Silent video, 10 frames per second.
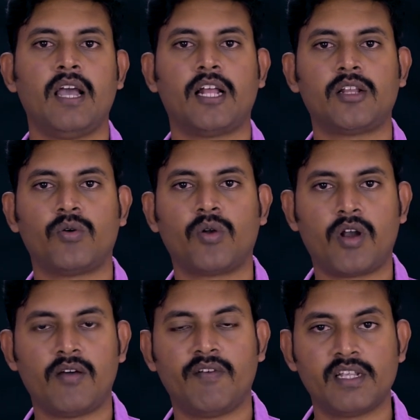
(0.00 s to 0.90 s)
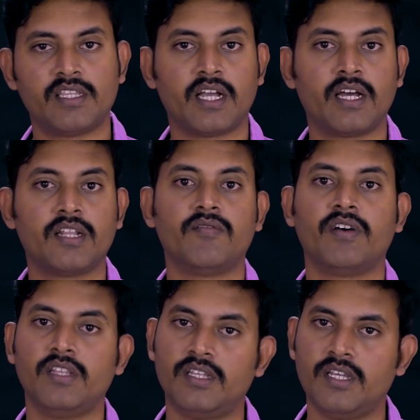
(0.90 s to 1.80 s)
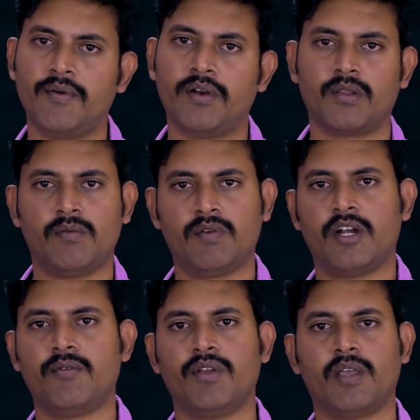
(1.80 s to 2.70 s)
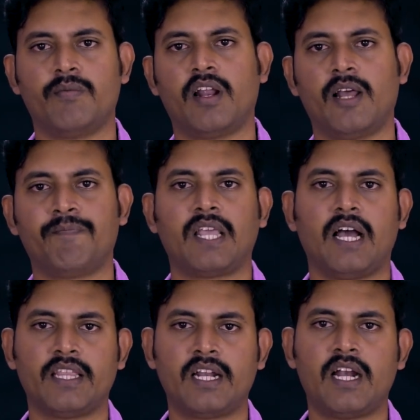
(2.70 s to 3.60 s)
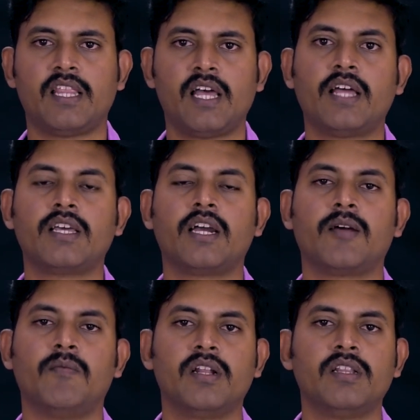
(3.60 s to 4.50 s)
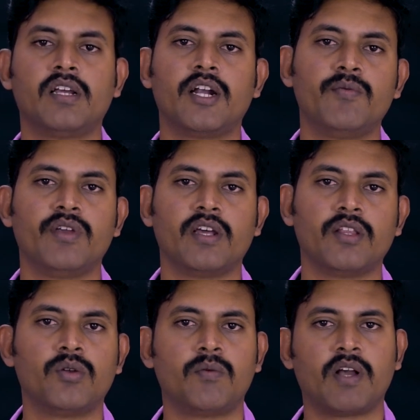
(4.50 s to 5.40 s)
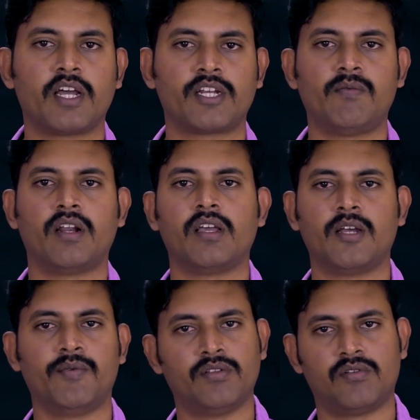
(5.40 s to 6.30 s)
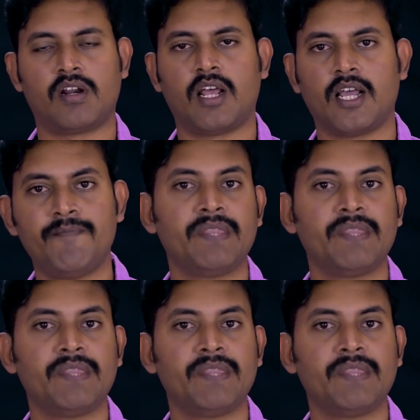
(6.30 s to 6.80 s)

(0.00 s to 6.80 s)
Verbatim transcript: அந்த கொரோனா வைரஸ் எங்கேருந்து வந்துச்சு அப்படின்றதும் கண்டுபிடிக்கப்படலை அதனால தான் அதுக்கான மருந்து கண்டு கண்டுபிடிக்கிறது ரொம்ப கஷ்டமாக இருக்குது அப்படின்னு சொல்கிறாங்க